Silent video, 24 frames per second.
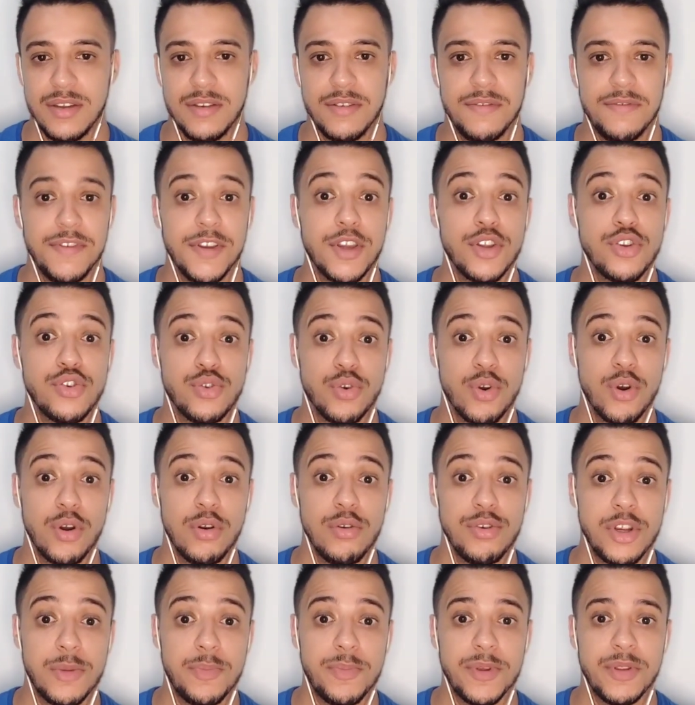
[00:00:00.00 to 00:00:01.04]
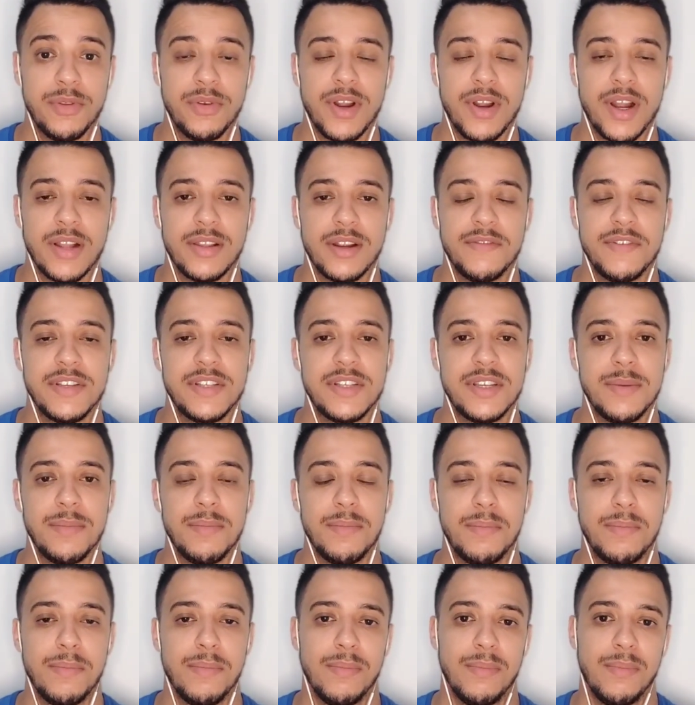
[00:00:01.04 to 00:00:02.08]
Fique de olho, o GP do Qatar vai ser
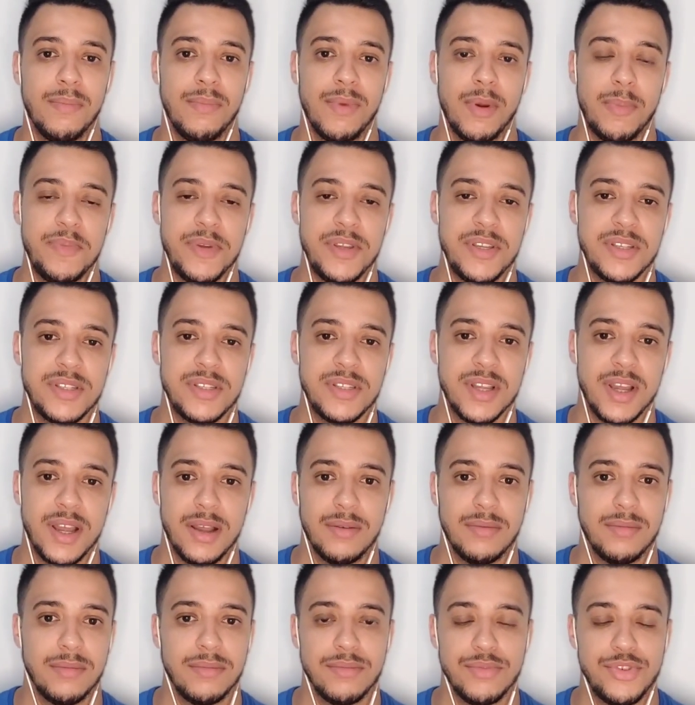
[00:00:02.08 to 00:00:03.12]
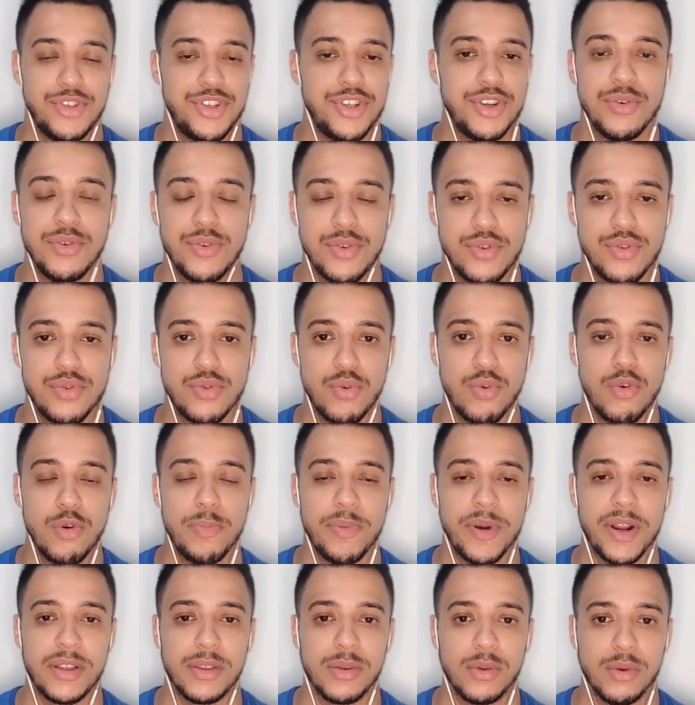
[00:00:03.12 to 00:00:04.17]
uma pista, um tiro no escuro
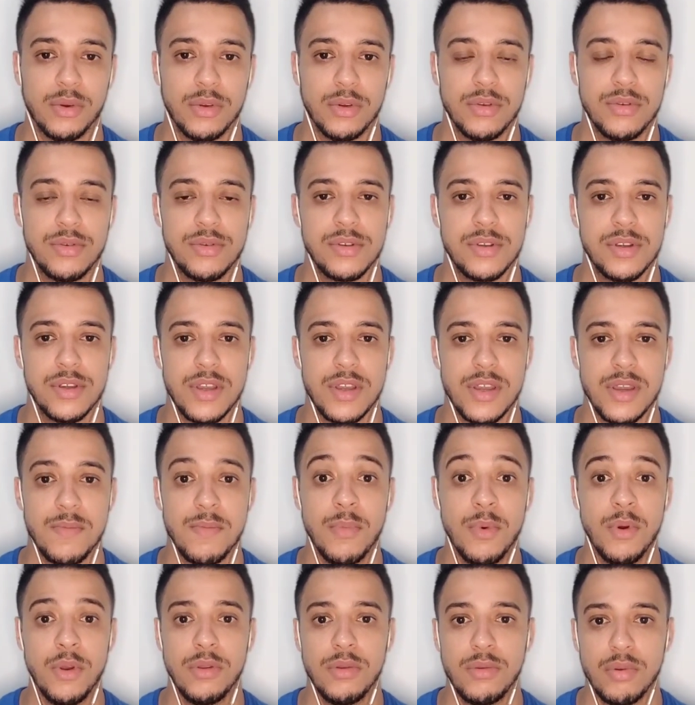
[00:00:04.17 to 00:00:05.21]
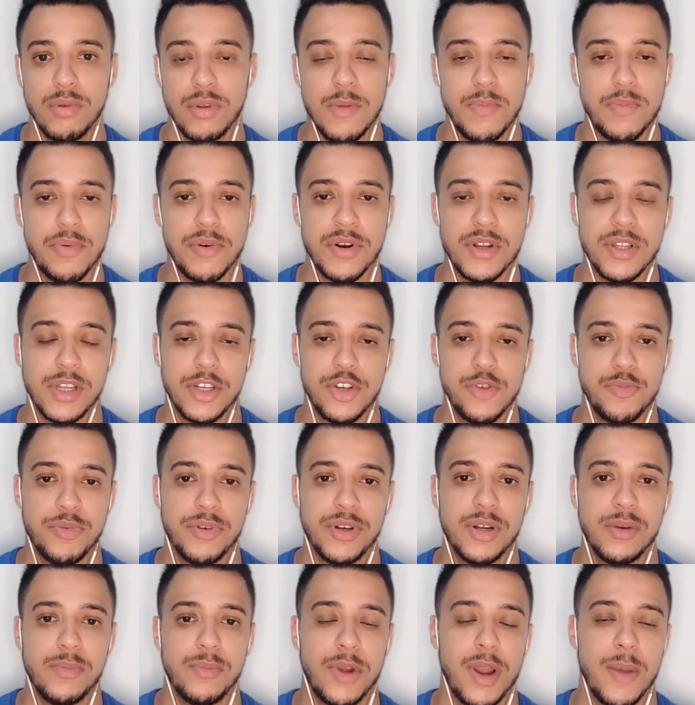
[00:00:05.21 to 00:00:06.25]
para todos e muito importante para o
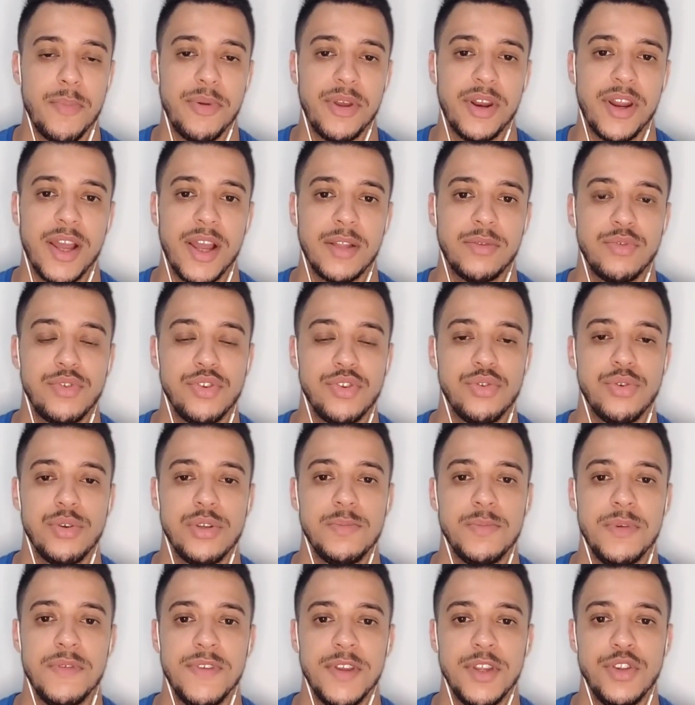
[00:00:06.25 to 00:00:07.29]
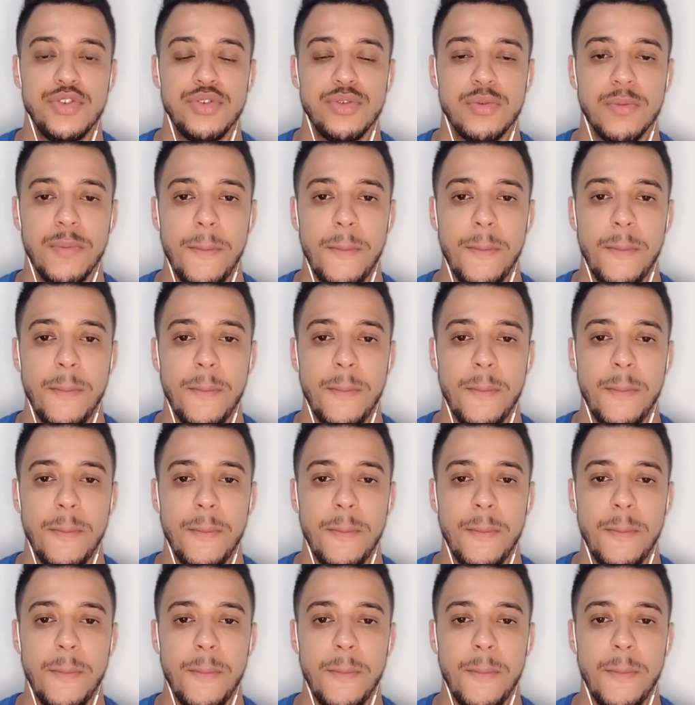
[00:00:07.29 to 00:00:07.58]
campeonato de 2021.